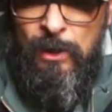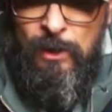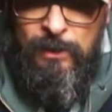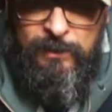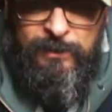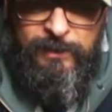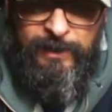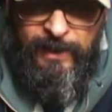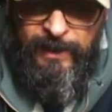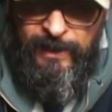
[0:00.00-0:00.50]

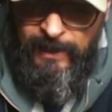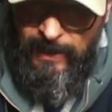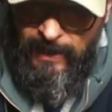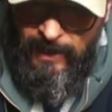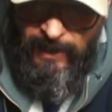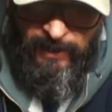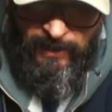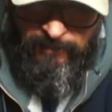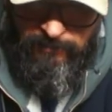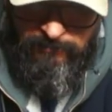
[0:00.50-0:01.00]

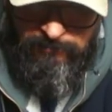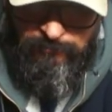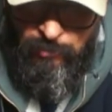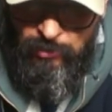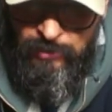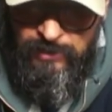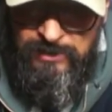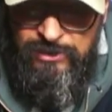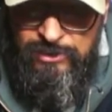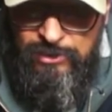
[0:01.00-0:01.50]
della
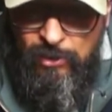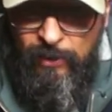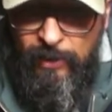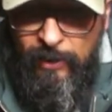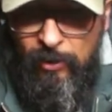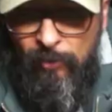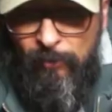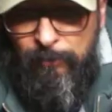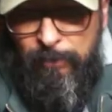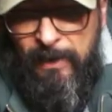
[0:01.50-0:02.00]
munizione
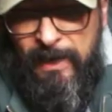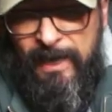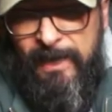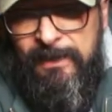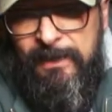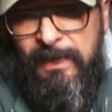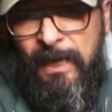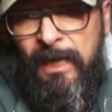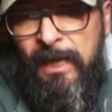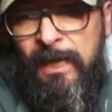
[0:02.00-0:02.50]

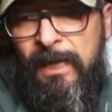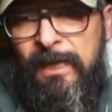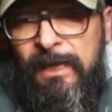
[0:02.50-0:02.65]
completa